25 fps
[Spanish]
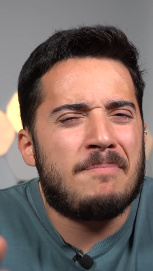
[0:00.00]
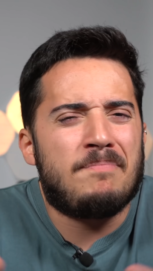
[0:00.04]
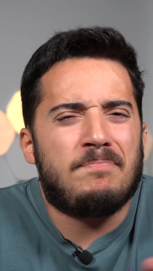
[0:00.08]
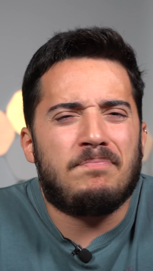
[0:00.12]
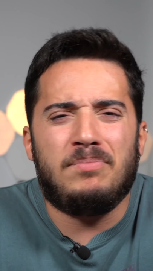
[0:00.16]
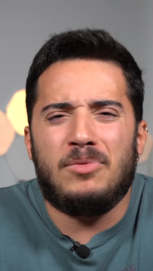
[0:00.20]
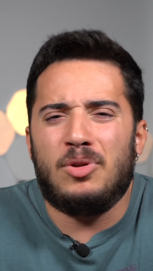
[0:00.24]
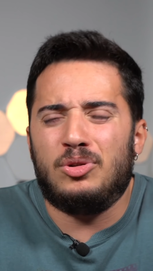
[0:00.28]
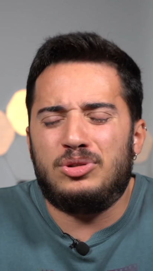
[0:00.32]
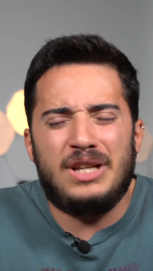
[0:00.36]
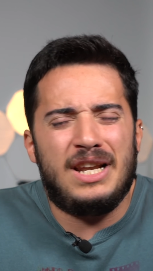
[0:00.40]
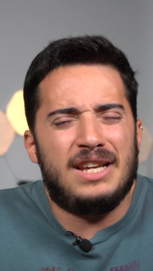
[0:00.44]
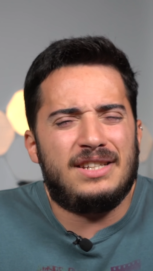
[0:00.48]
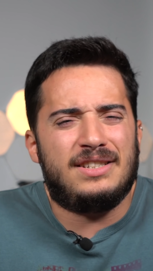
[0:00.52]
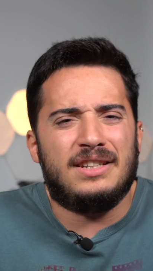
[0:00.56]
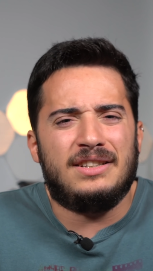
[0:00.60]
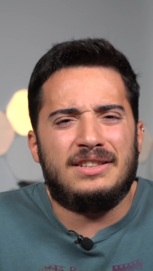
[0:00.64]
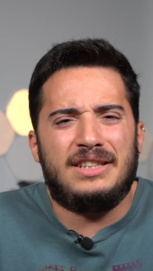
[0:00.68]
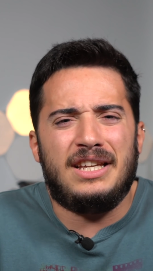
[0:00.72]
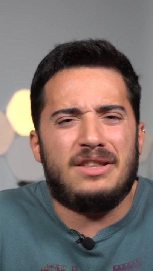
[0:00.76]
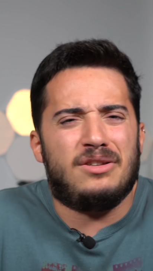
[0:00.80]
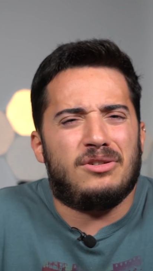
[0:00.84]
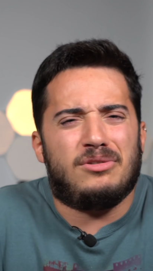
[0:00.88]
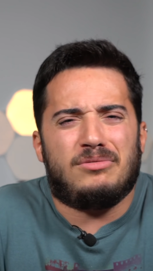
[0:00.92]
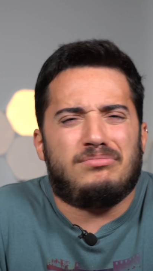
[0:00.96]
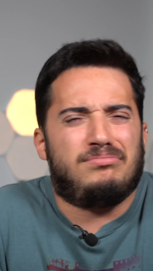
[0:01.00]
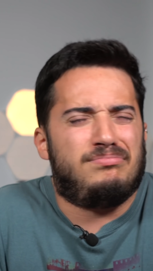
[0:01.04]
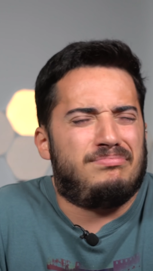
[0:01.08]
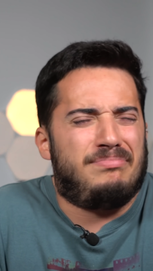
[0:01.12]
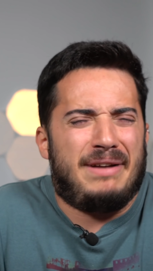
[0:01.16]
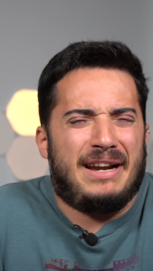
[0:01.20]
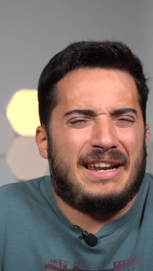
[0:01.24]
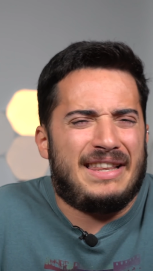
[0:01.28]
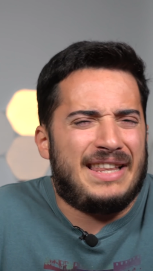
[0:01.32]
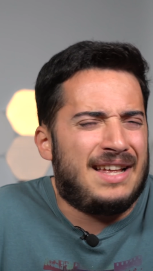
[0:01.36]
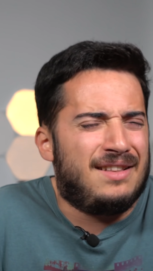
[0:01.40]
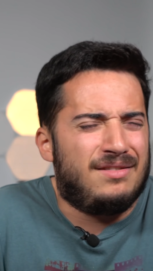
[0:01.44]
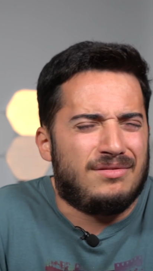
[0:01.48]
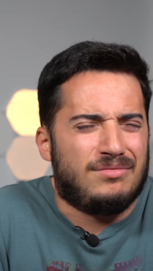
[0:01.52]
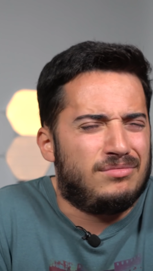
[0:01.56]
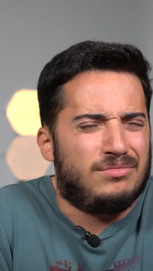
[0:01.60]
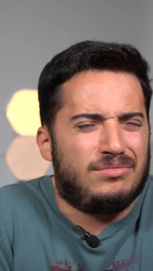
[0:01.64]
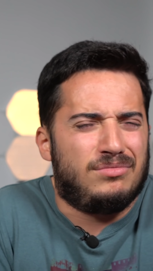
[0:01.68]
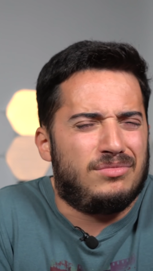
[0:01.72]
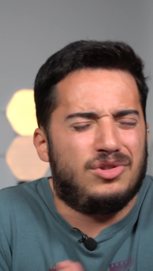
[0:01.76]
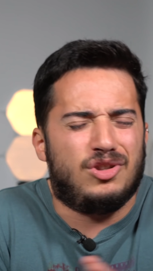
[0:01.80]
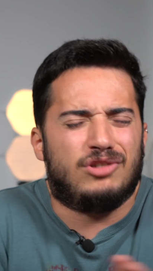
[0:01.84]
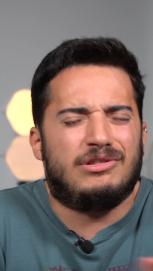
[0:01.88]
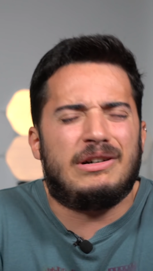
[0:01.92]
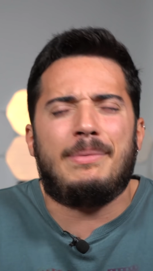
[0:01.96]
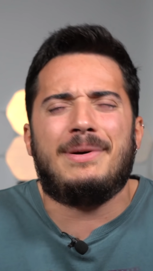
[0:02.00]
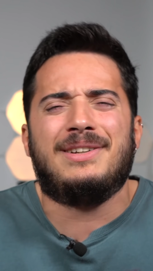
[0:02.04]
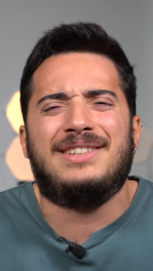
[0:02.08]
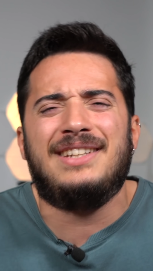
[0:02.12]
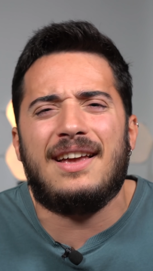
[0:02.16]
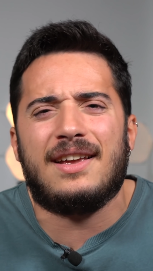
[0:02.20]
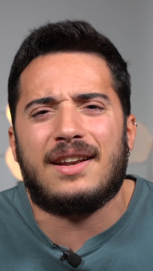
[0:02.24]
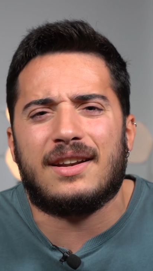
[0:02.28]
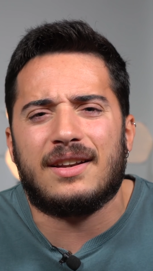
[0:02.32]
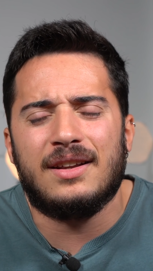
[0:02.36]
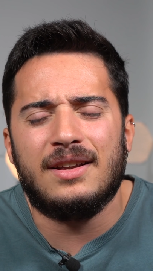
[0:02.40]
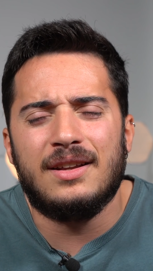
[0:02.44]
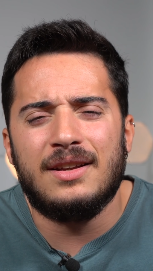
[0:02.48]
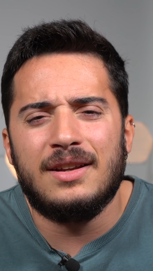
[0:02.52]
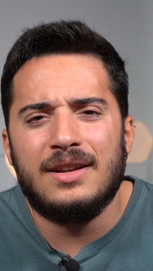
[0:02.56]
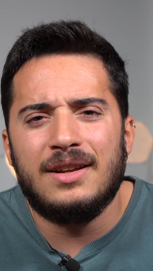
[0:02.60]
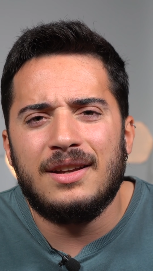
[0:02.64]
No tiene sentido, ¿verdad? No va a pasar.